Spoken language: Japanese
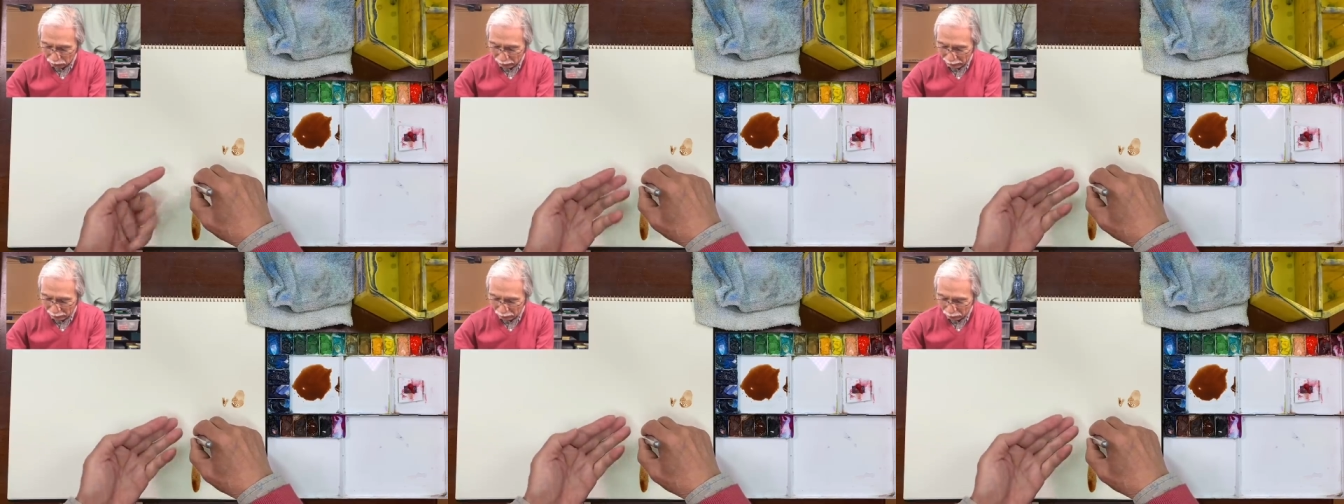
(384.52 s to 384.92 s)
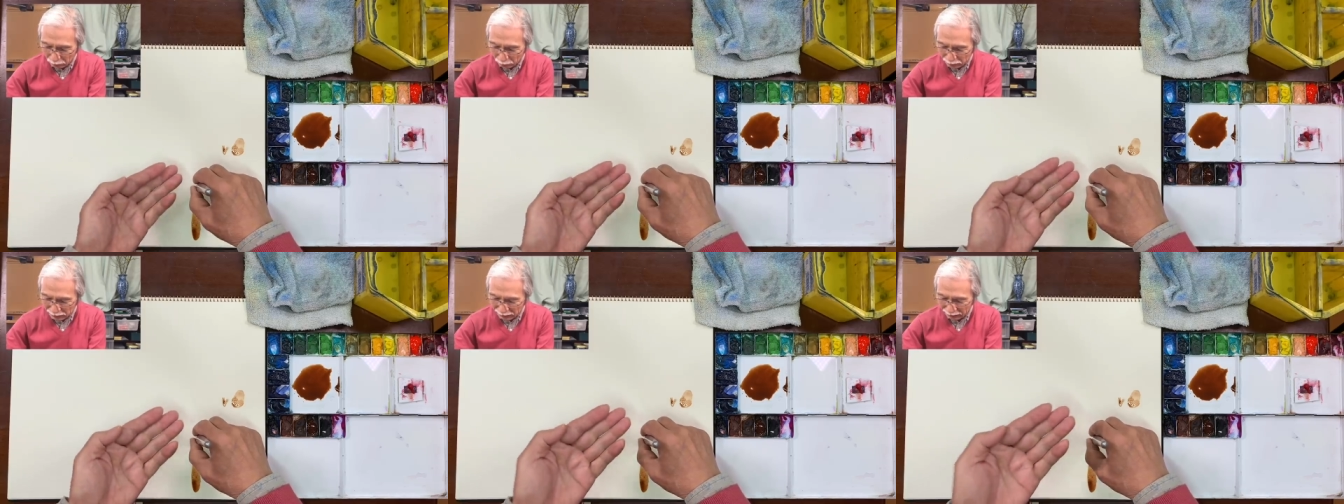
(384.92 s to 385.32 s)
う上に
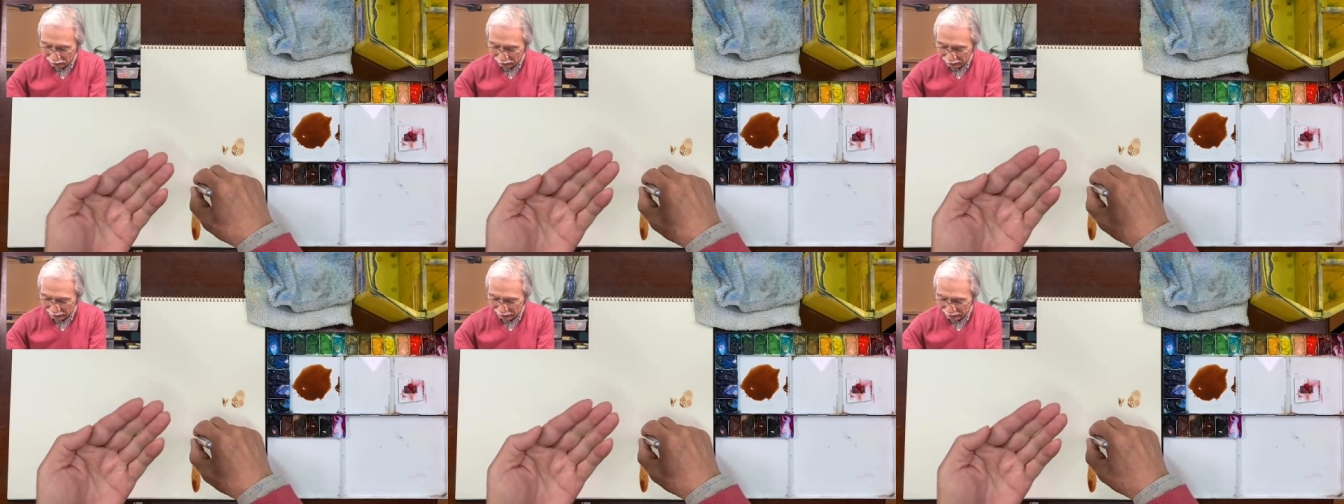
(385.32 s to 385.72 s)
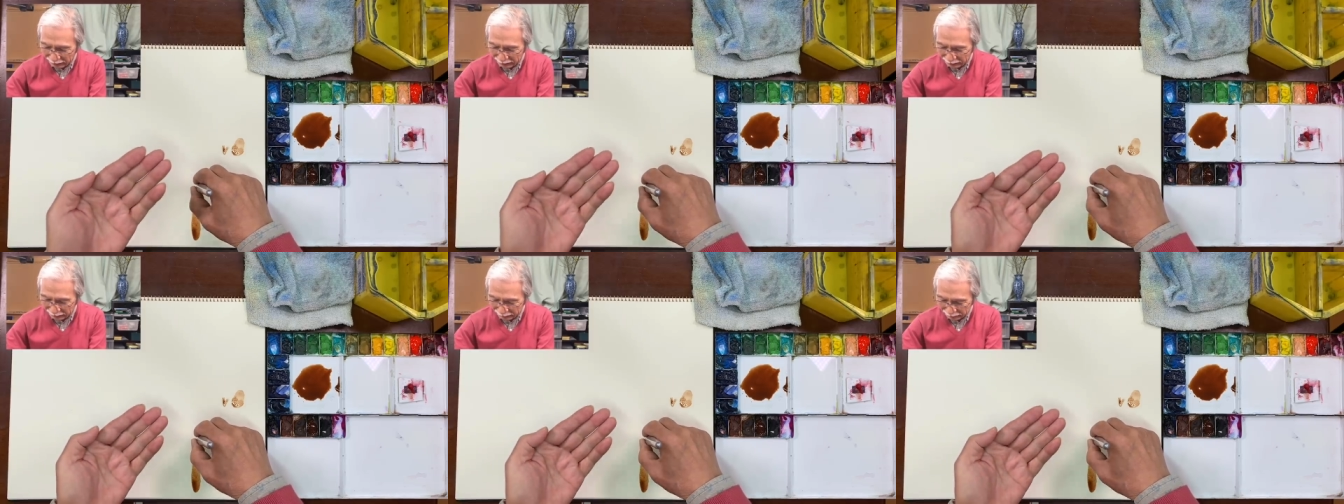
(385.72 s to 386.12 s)
持ち上げる感じで
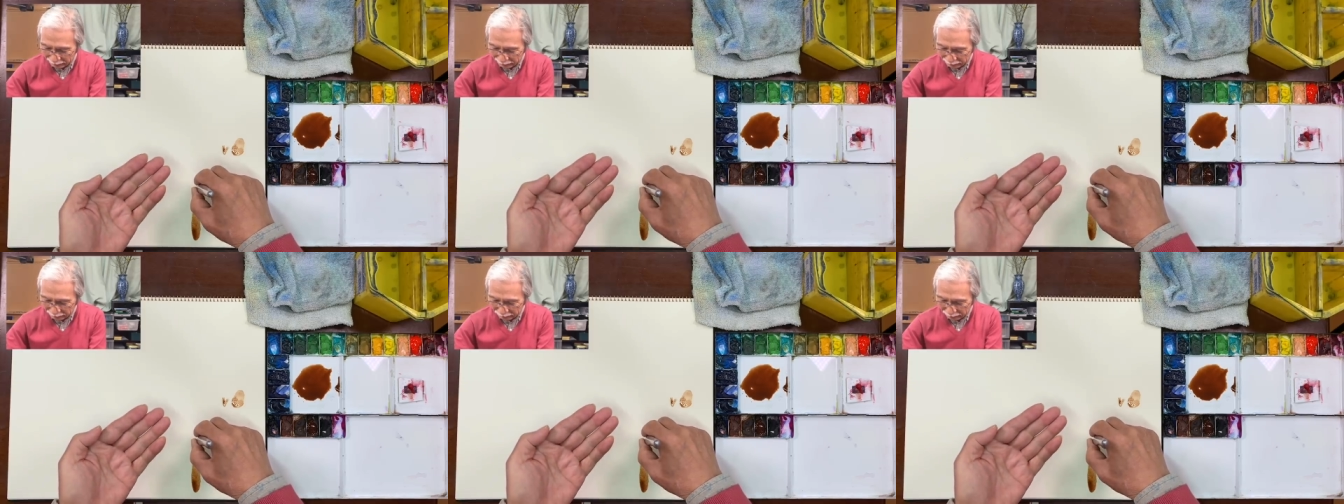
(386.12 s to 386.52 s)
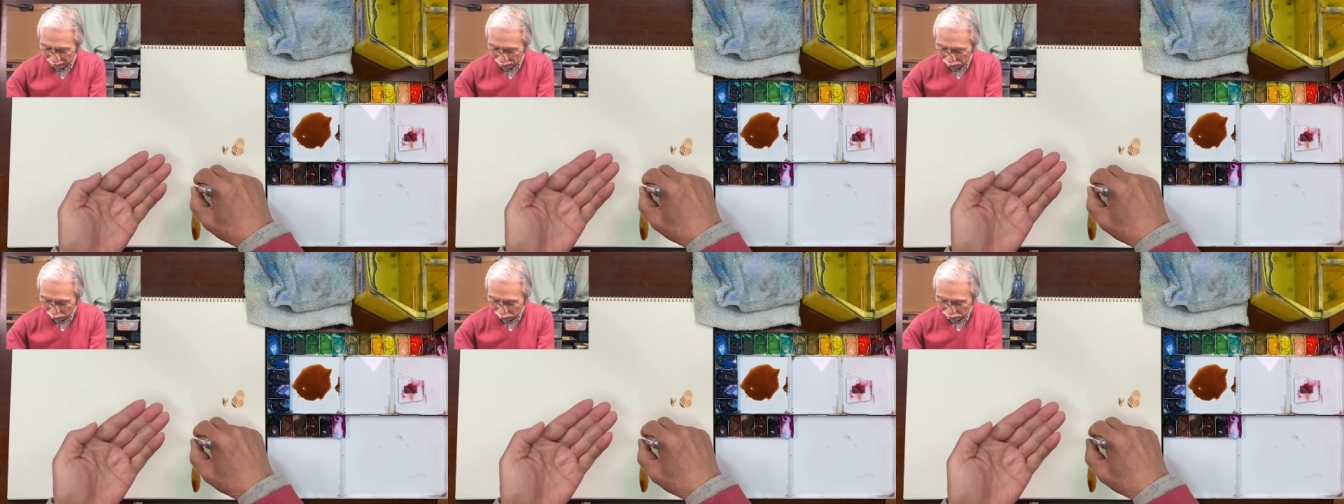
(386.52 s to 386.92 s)
す。上
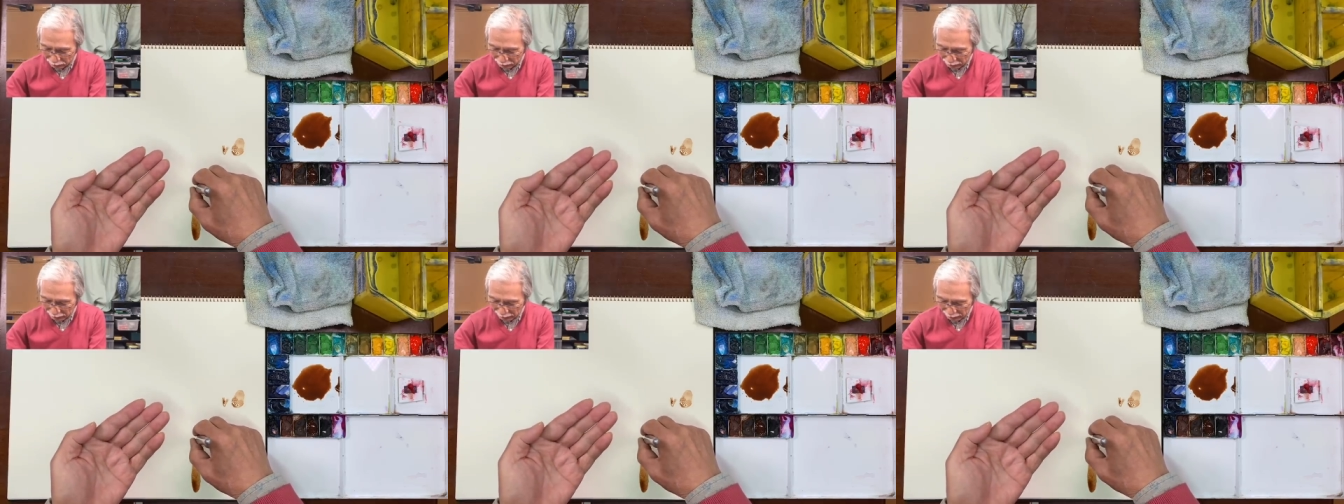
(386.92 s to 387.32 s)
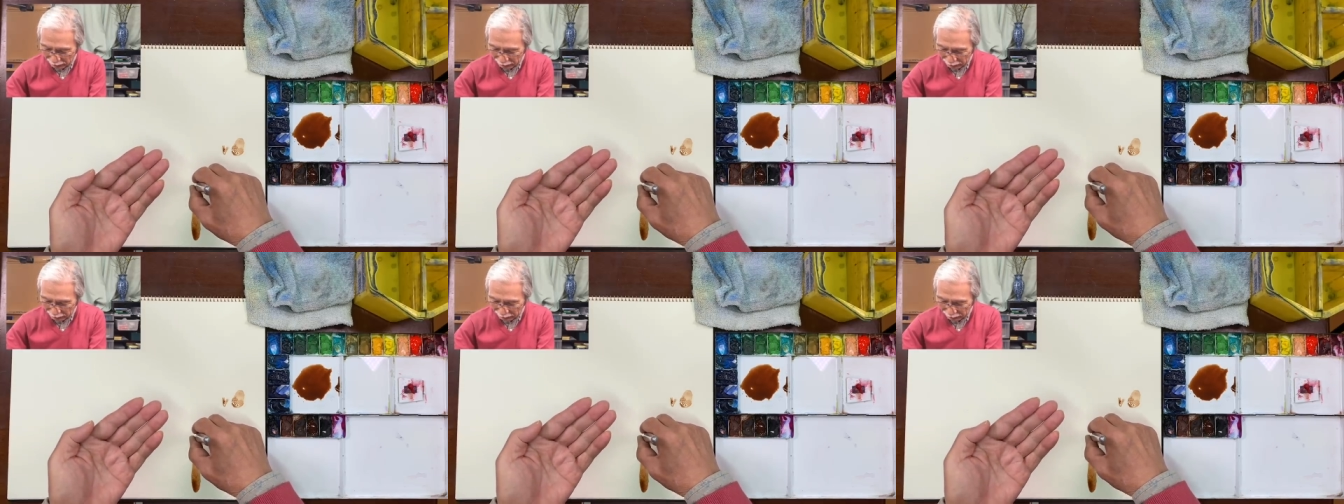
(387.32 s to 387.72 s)
に持ち上
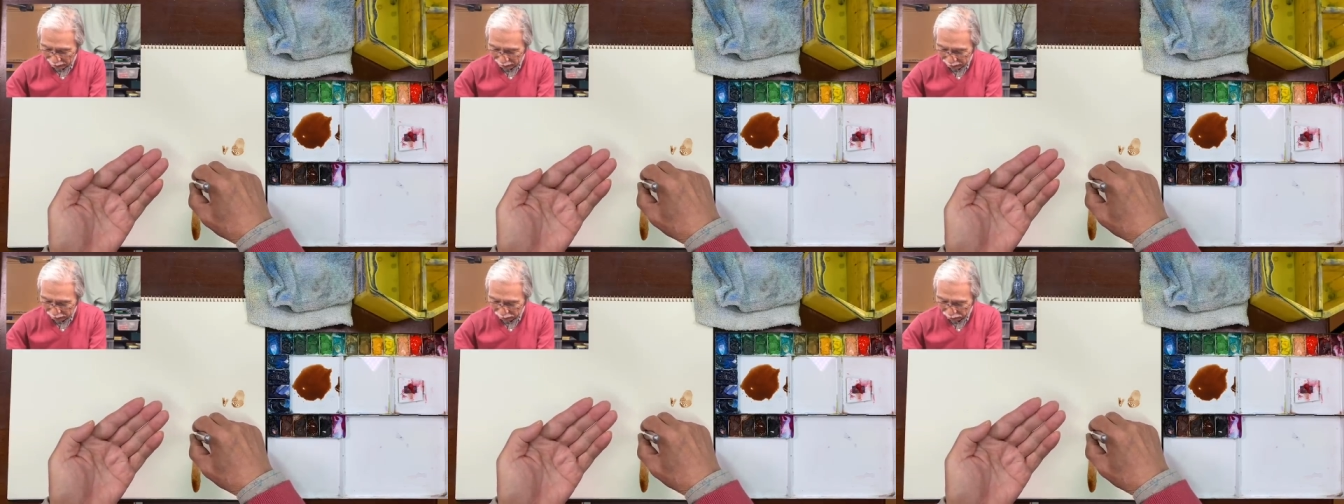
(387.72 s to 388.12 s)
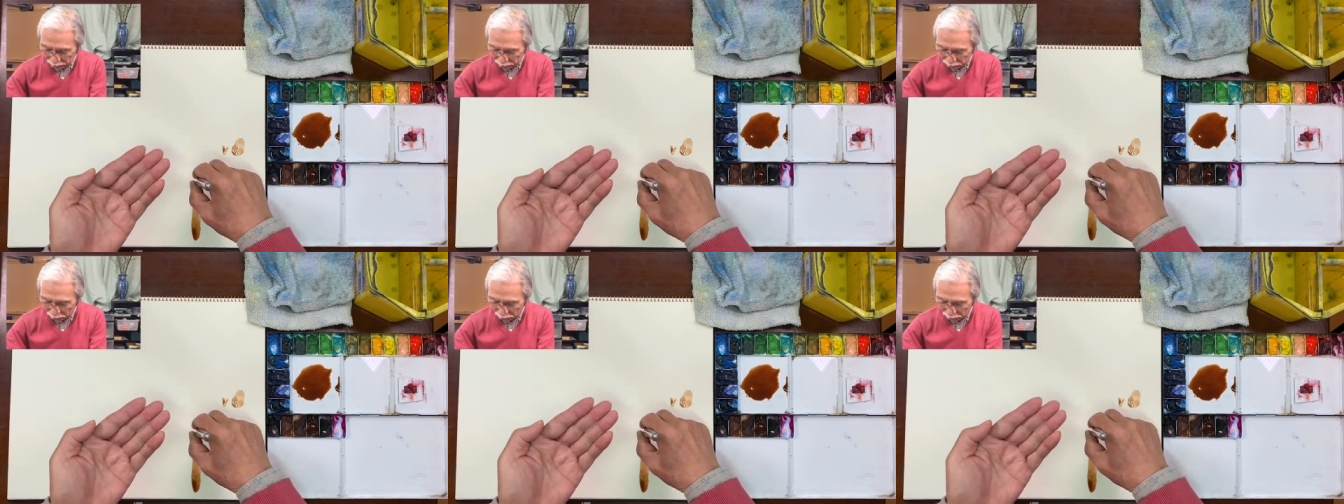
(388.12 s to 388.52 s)
げると少
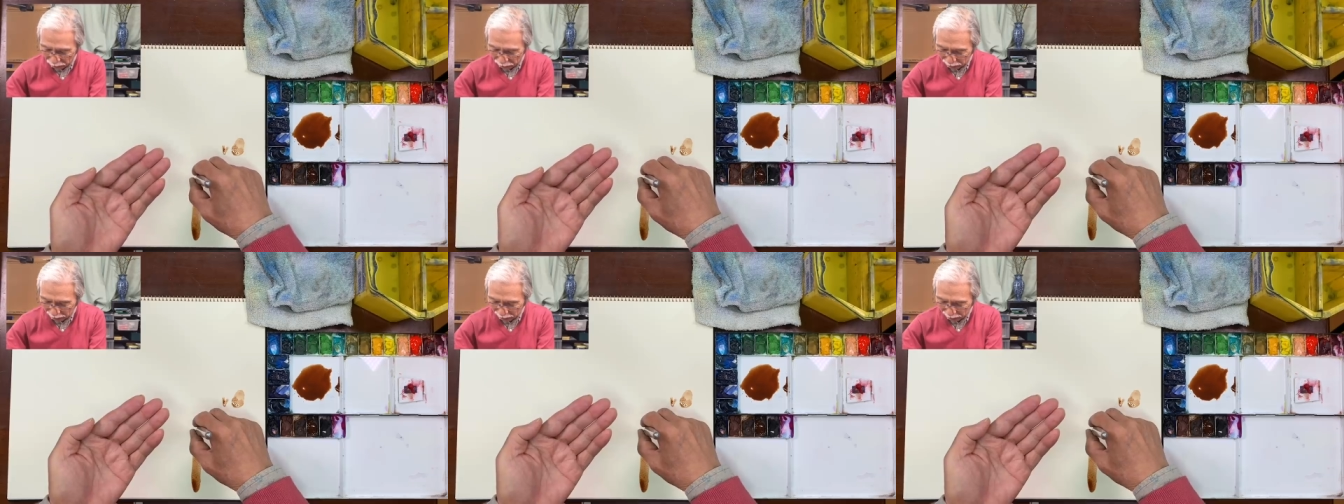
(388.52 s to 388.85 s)
し細く